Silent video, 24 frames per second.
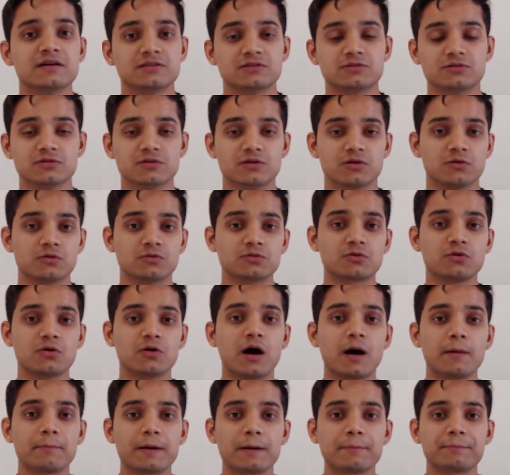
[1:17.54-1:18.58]
तो उनको
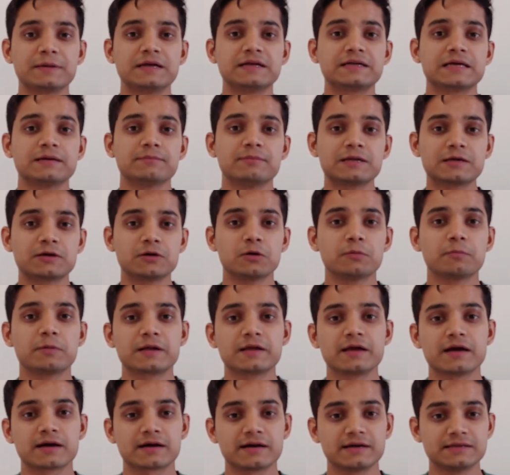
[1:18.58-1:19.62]
आप अपने टेबल के ऊपर
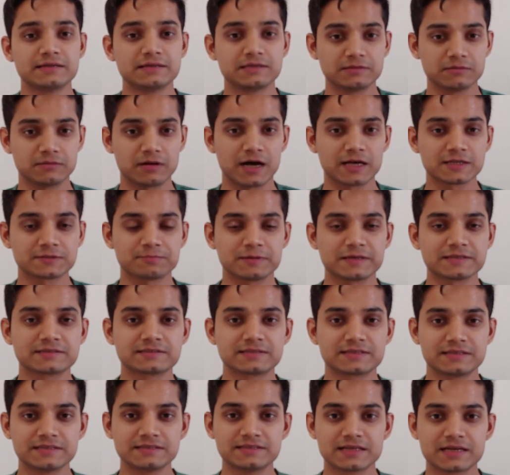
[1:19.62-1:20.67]
या कहीं आसपास
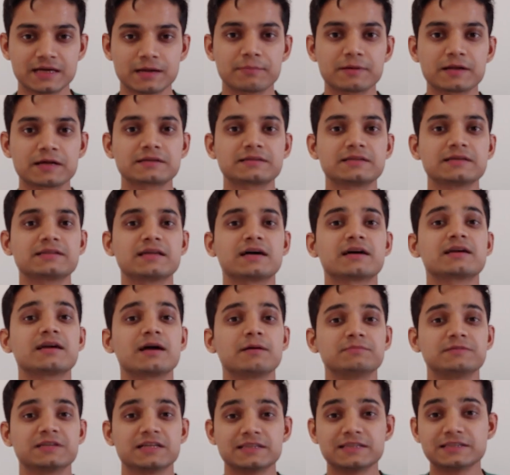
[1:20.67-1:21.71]
की जगह पर रखते ताकि
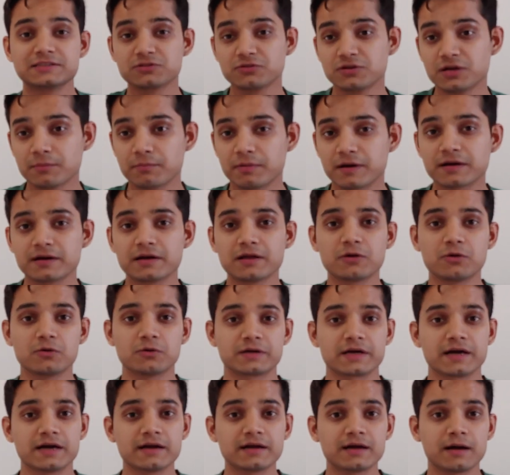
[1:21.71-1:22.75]
आप जल्दी से उन्हें पकड़े
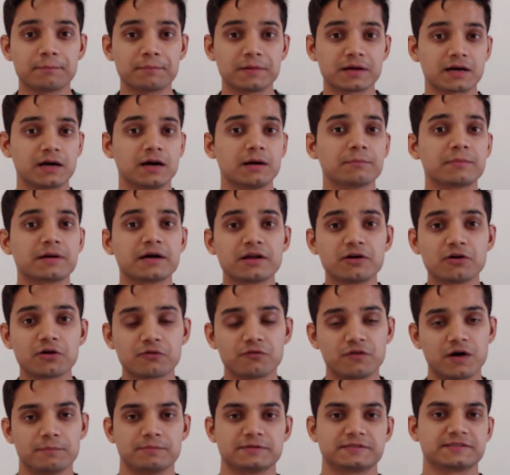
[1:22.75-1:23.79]
उठाएं अपना काम करें और
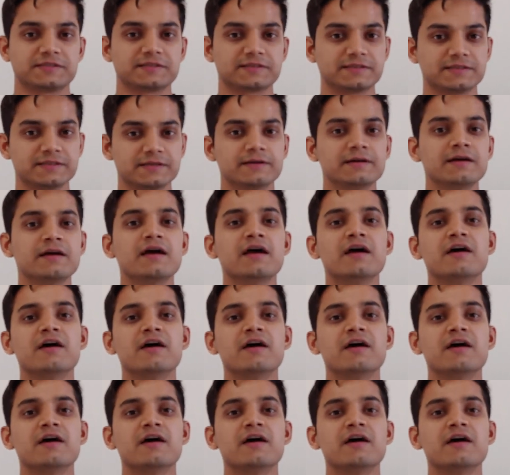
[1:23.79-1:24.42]
वापस रखते हैं